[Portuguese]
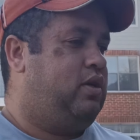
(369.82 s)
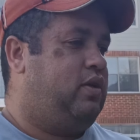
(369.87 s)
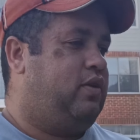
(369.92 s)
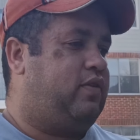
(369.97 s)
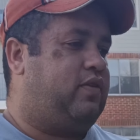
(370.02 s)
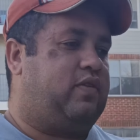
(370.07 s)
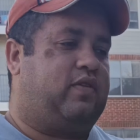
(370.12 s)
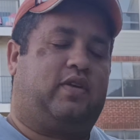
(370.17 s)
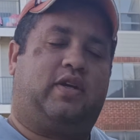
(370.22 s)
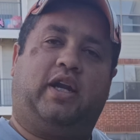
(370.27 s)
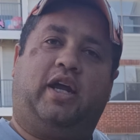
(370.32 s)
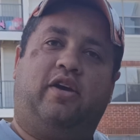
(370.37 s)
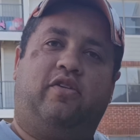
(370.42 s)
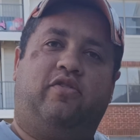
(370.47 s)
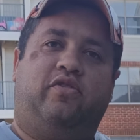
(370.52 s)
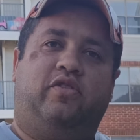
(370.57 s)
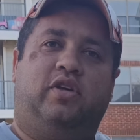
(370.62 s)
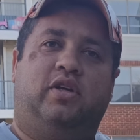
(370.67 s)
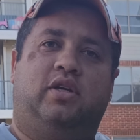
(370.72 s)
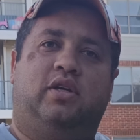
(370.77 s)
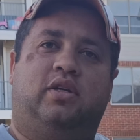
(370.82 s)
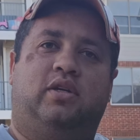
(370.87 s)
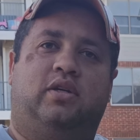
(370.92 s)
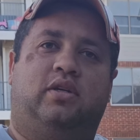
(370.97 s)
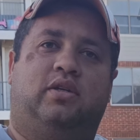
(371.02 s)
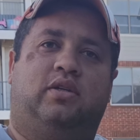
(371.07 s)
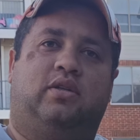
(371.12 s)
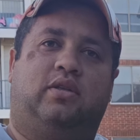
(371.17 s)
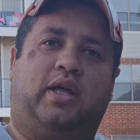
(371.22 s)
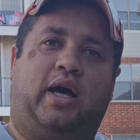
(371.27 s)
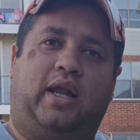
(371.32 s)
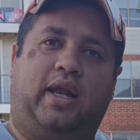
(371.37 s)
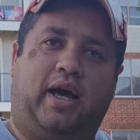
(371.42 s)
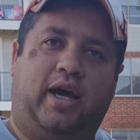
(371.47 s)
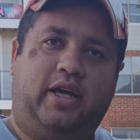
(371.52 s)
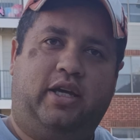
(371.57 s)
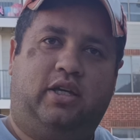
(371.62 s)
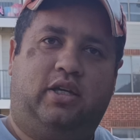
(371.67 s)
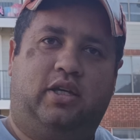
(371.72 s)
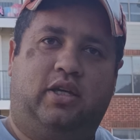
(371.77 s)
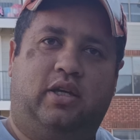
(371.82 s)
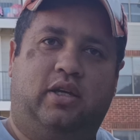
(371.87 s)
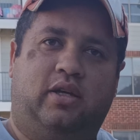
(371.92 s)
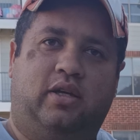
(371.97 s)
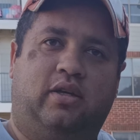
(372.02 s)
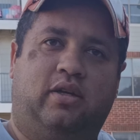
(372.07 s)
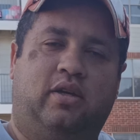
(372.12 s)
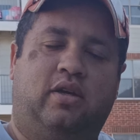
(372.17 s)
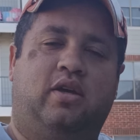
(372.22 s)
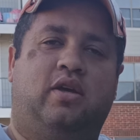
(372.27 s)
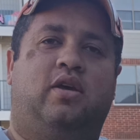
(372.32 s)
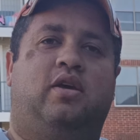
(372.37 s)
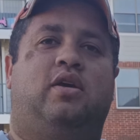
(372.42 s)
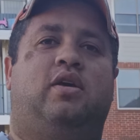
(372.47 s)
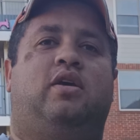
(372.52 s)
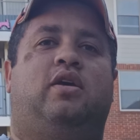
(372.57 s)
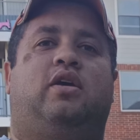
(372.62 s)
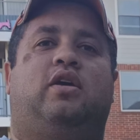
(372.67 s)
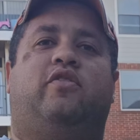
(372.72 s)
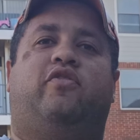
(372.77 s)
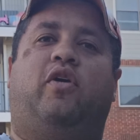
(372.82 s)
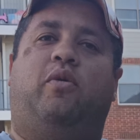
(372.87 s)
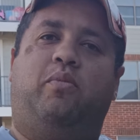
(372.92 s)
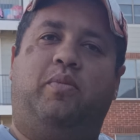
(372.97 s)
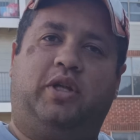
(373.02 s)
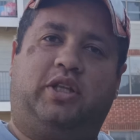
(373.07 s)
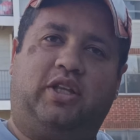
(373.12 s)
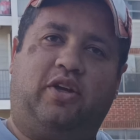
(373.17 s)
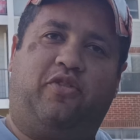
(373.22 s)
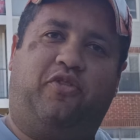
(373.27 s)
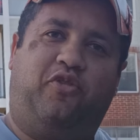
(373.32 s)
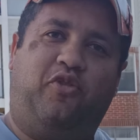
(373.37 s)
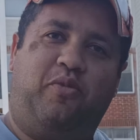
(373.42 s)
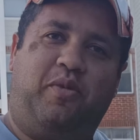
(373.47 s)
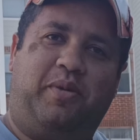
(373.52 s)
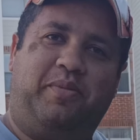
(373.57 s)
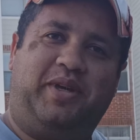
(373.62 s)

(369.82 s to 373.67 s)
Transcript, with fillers: Se inscreve, dá like. E vamos meter fumo,